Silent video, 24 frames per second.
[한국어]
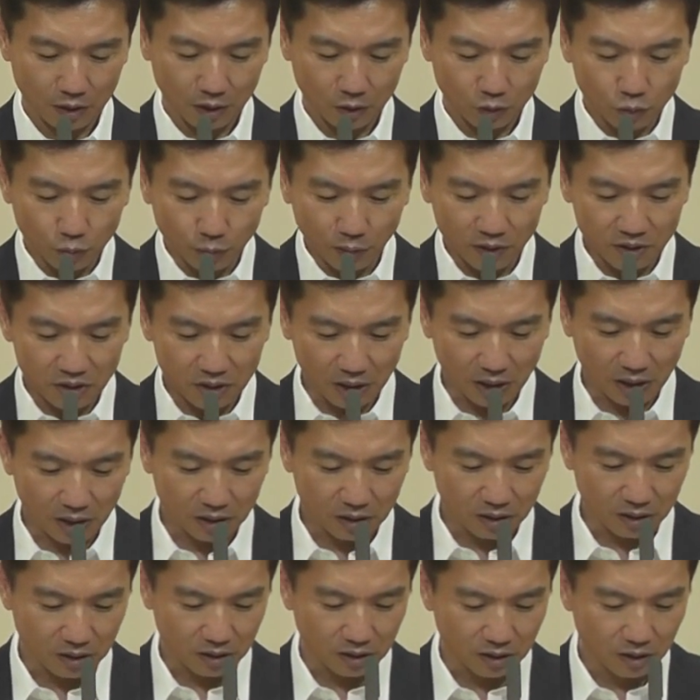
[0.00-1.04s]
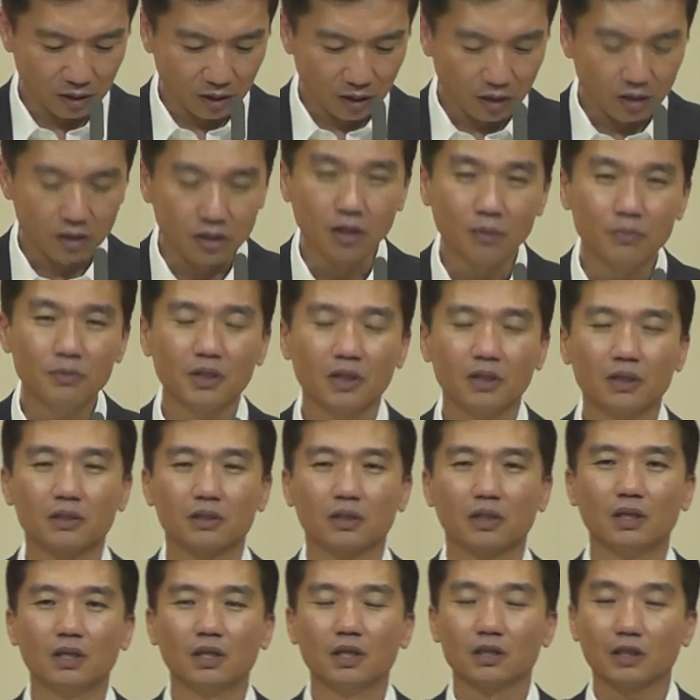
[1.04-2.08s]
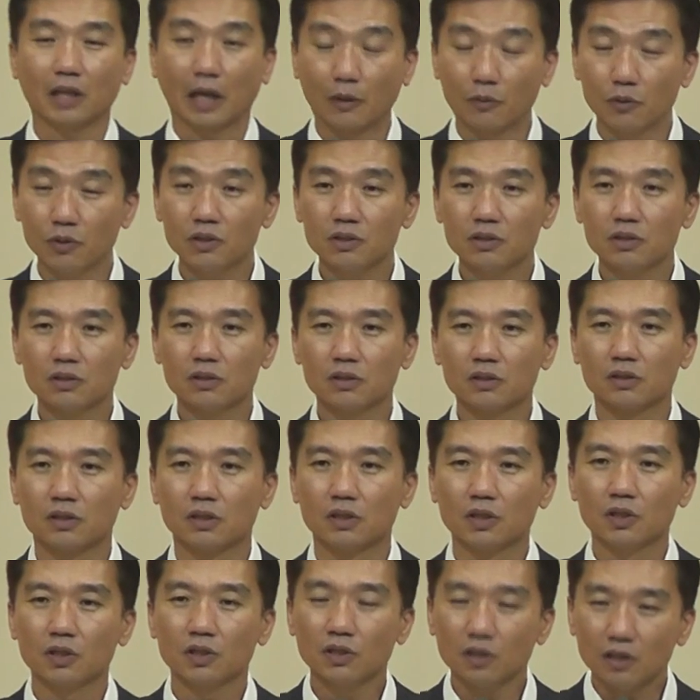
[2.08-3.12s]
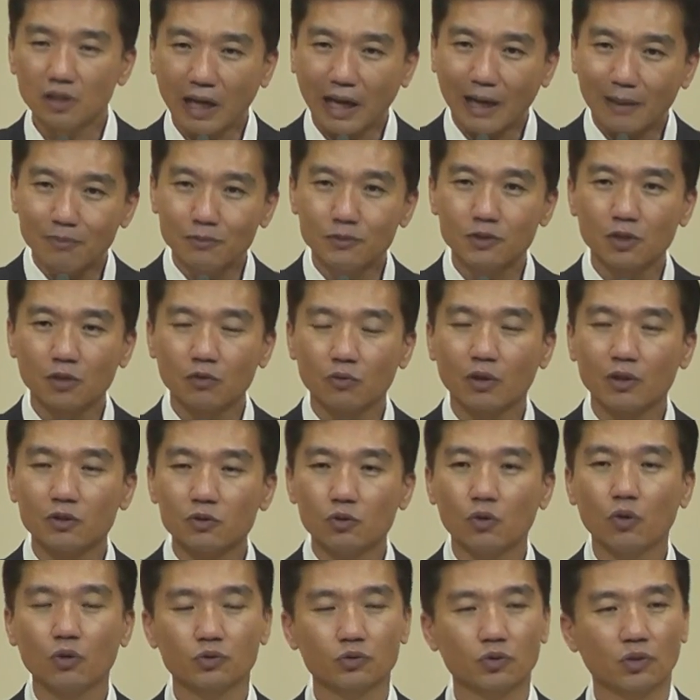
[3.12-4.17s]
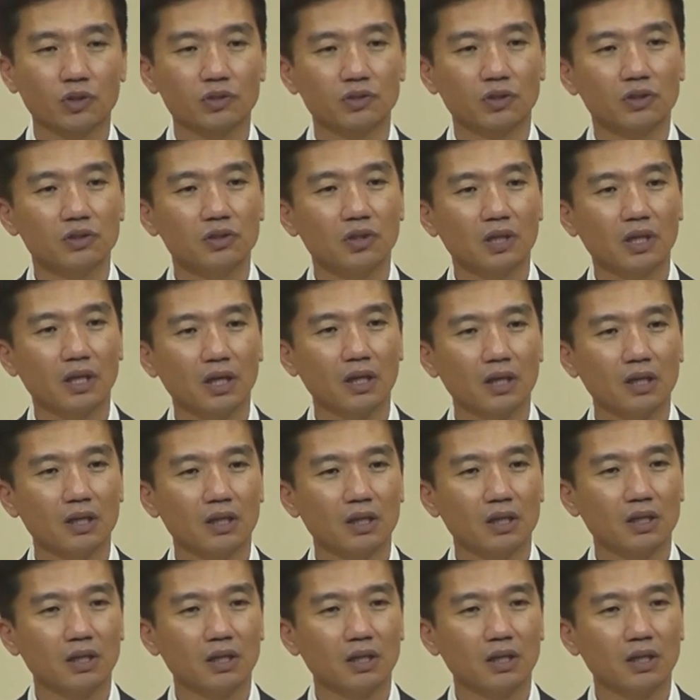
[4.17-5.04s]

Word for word: 두 번째는 그러면 다윗은 이런 함정과 유혹 속에서 어떻게